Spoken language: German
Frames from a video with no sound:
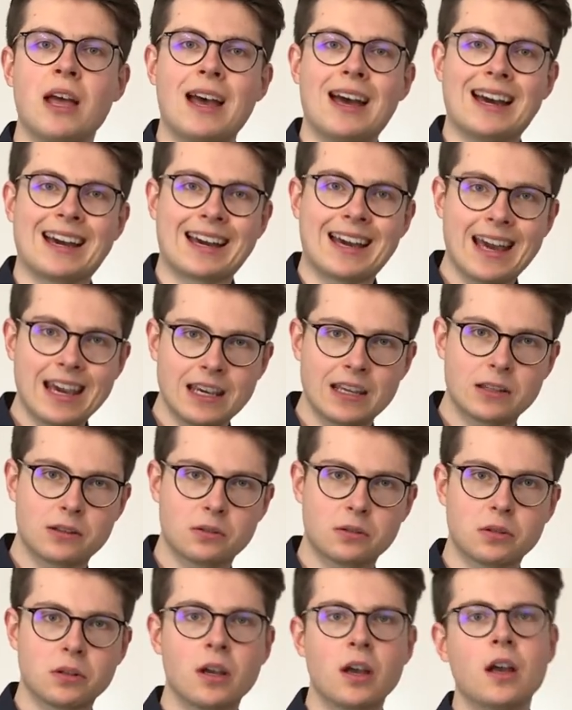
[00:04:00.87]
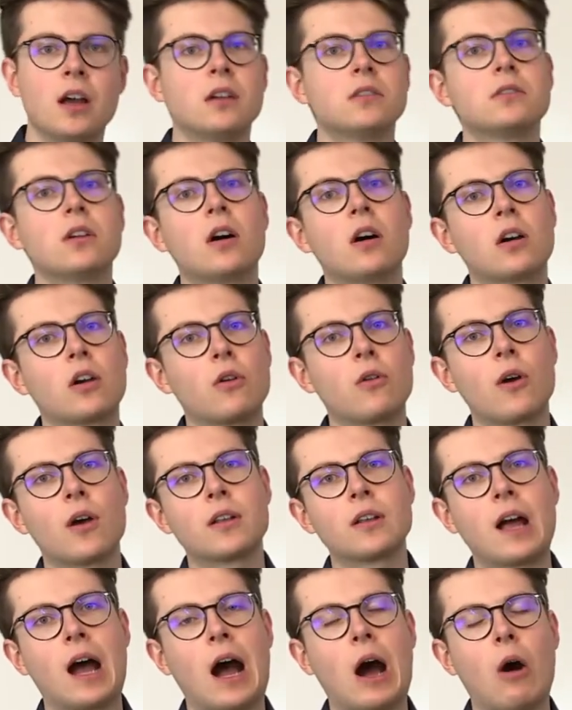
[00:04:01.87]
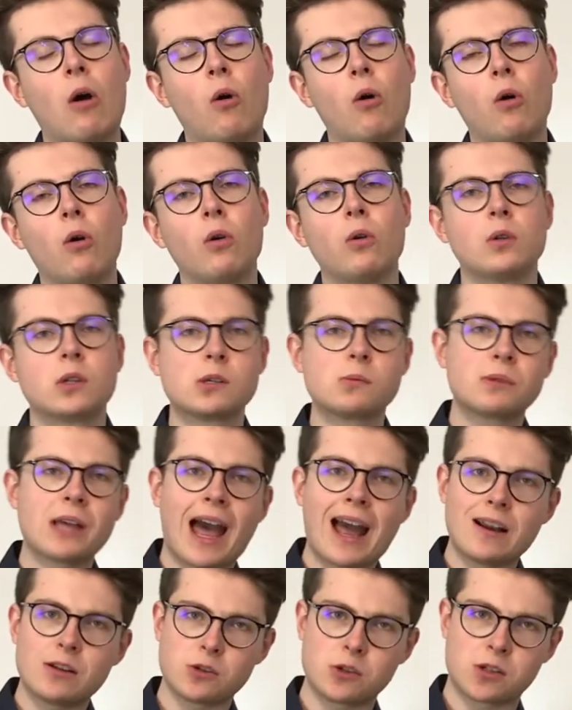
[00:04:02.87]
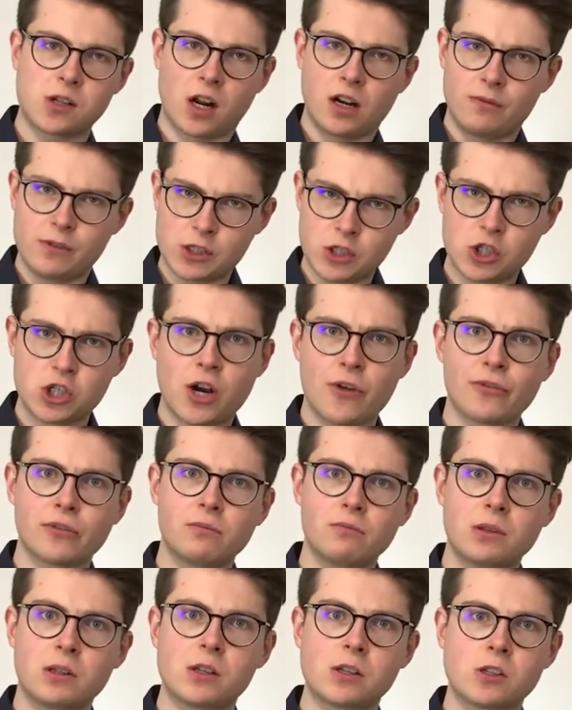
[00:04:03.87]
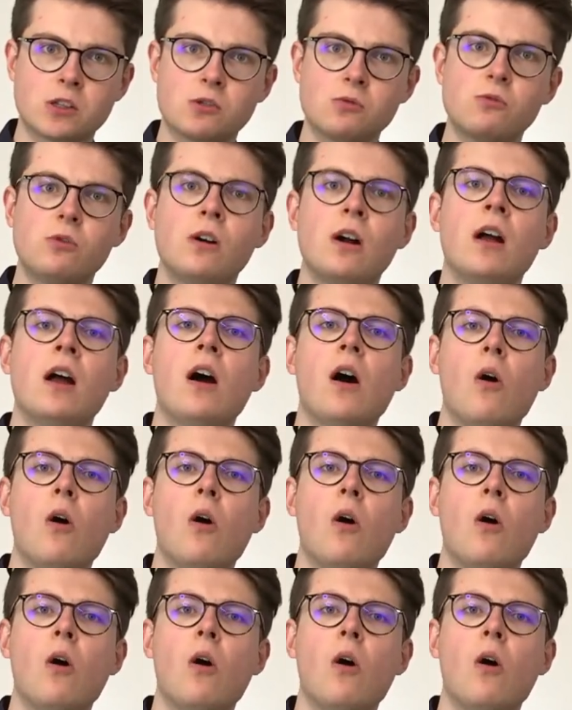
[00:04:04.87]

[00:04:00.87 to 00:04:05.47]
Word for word: Recht, da gehören auch zum Teil Sozialwissenschaften mit dazu